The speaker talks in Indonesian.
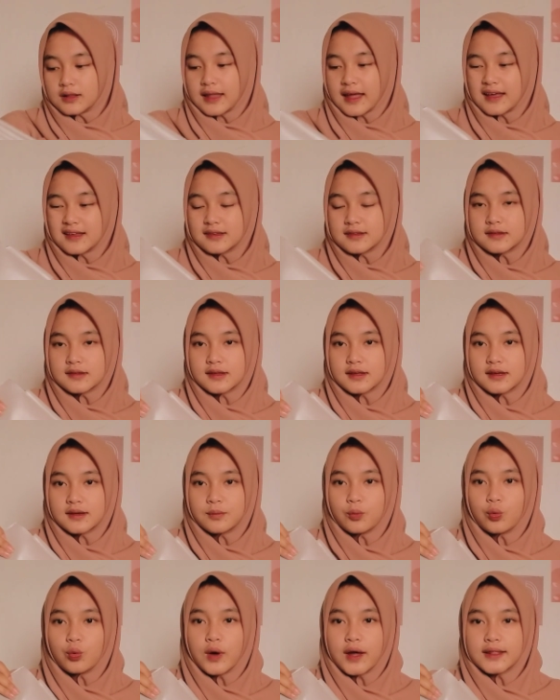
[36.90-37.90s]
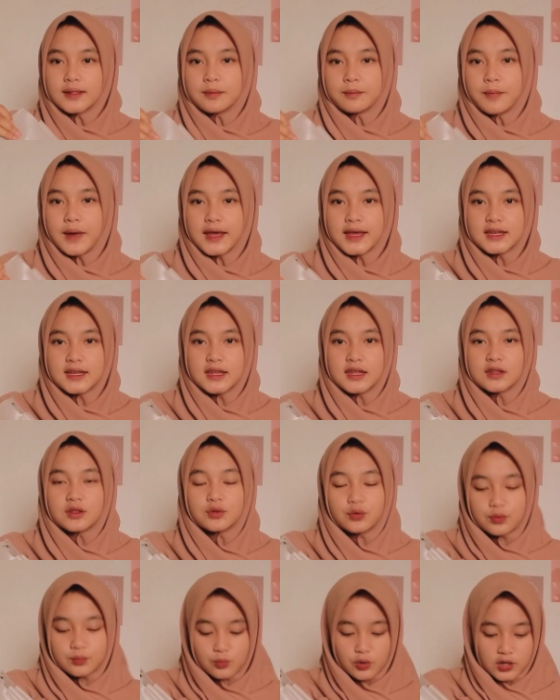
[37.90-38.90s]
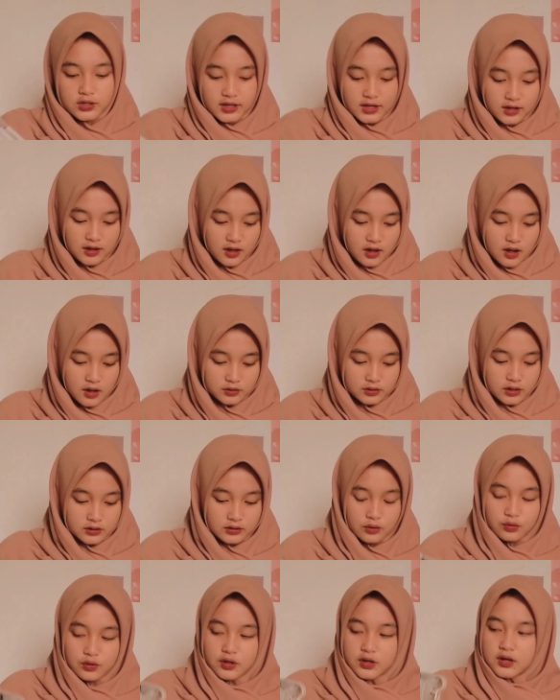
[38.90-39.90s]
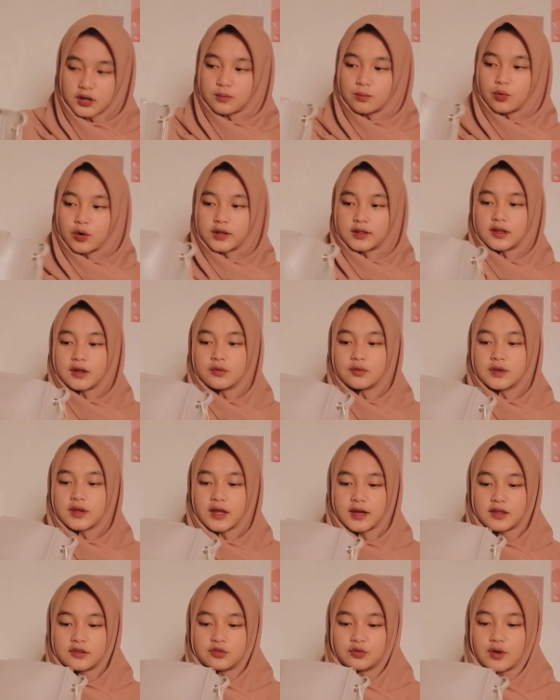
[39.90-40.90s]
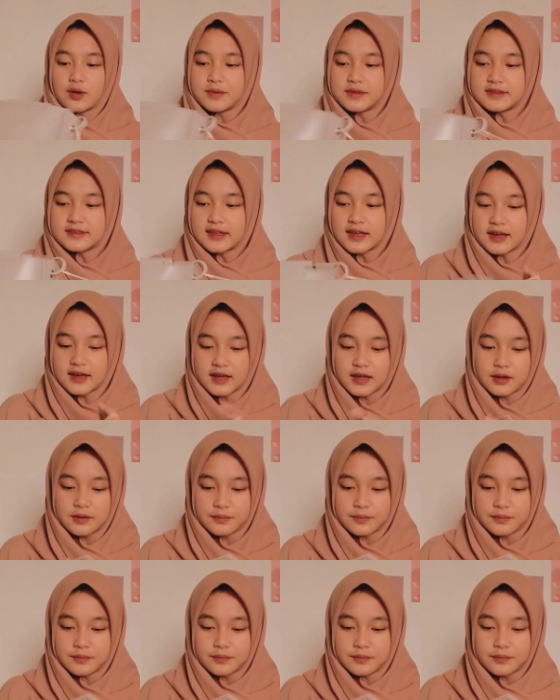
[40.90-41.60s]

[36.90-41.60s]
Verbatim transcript: Tas uh, buat main gitu, buat hangout atau ke buat ke juga bisa.